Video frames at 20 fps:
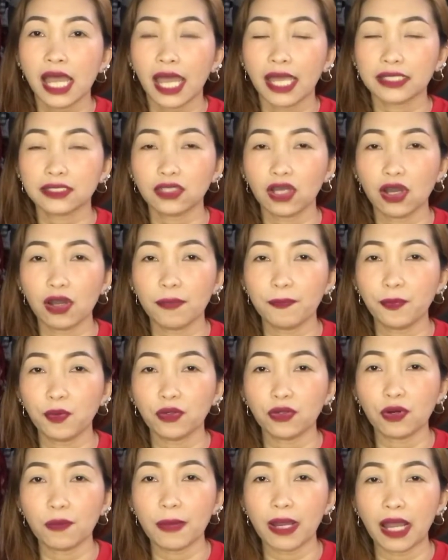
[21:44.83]
eto,
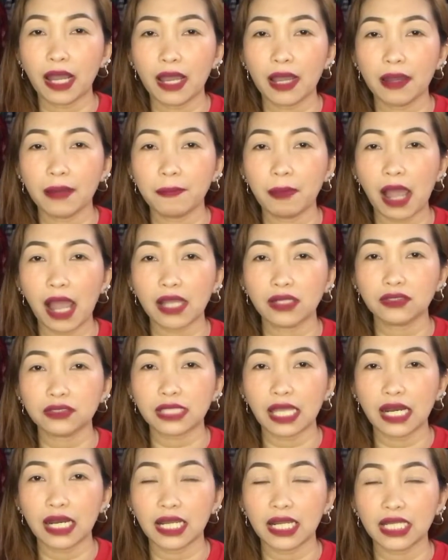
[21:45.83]
puro mga bago
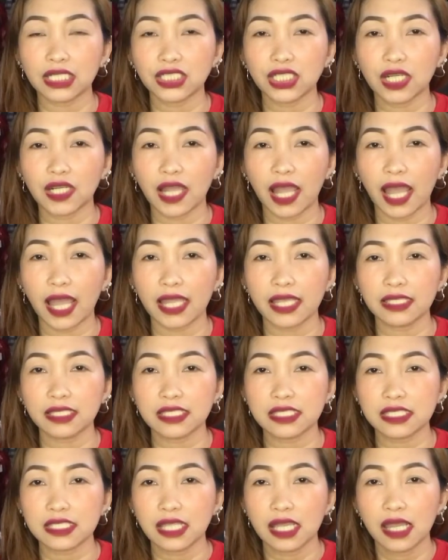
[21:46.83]
talaga siya
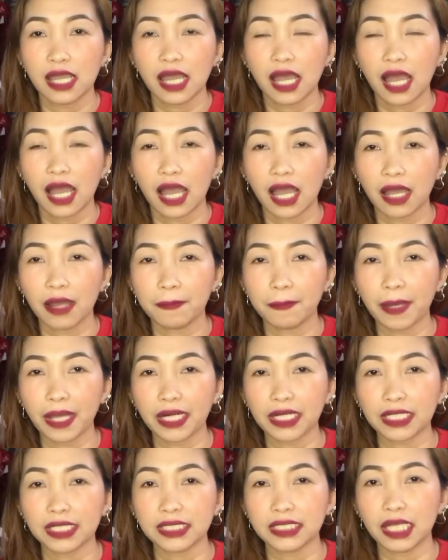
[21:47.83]
guys uh, ah,
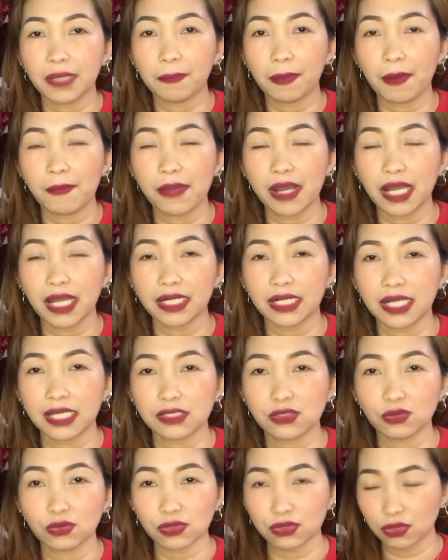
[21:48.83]
parang hindi pa mga
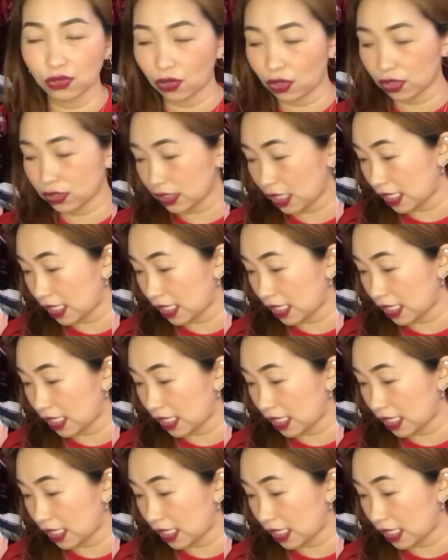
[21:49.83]
naisusuot.